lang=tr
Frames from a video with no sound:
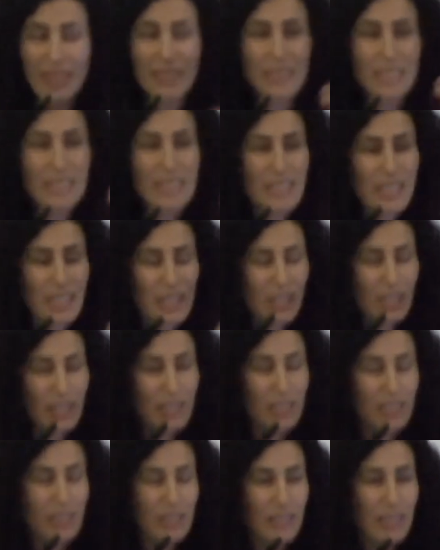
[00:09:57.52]

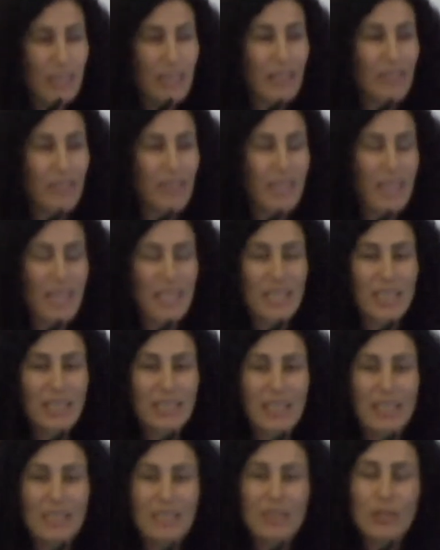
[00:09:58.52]
yıkıcılık ve
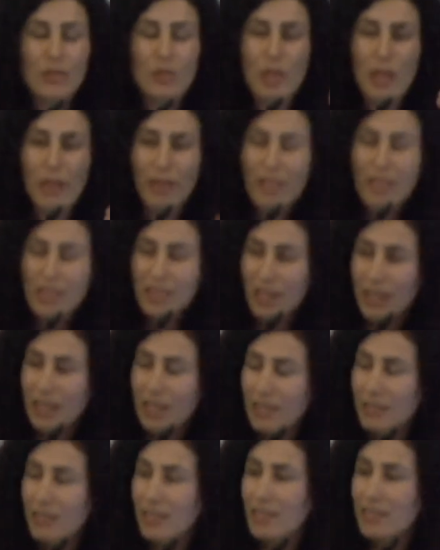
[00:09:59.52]
gerçekten savaş
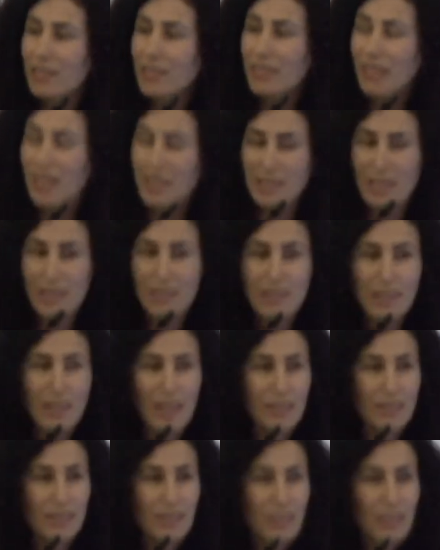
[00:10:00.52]
karakterini
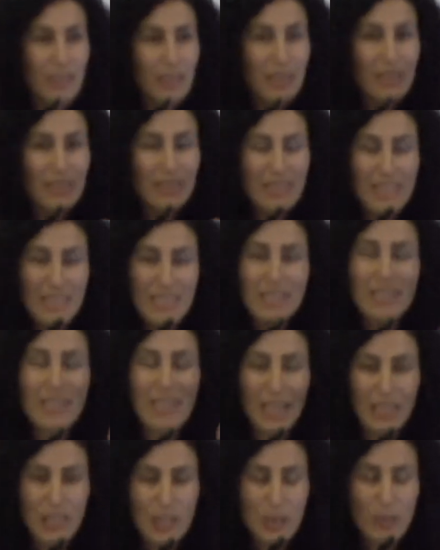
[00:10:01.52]
kazandıran dinin
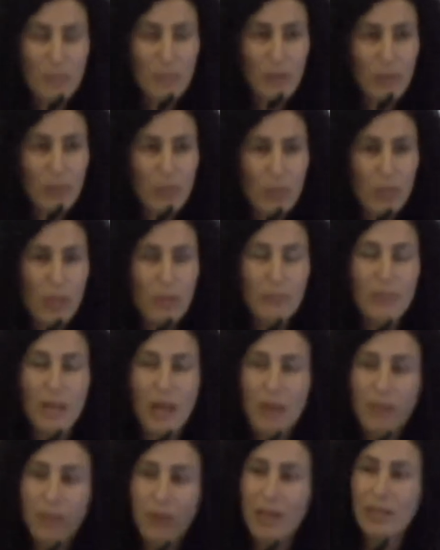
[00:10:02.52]
kendisi midir yoksa
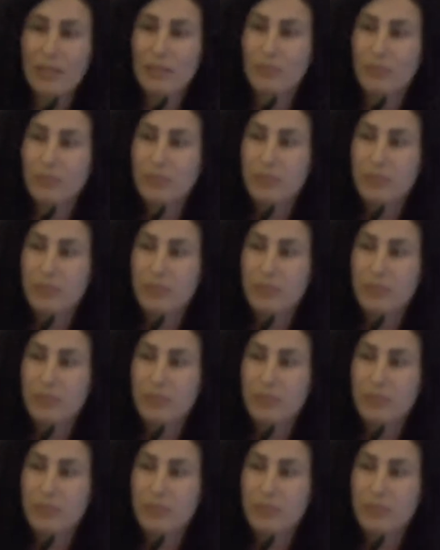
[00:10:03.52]
daha farklı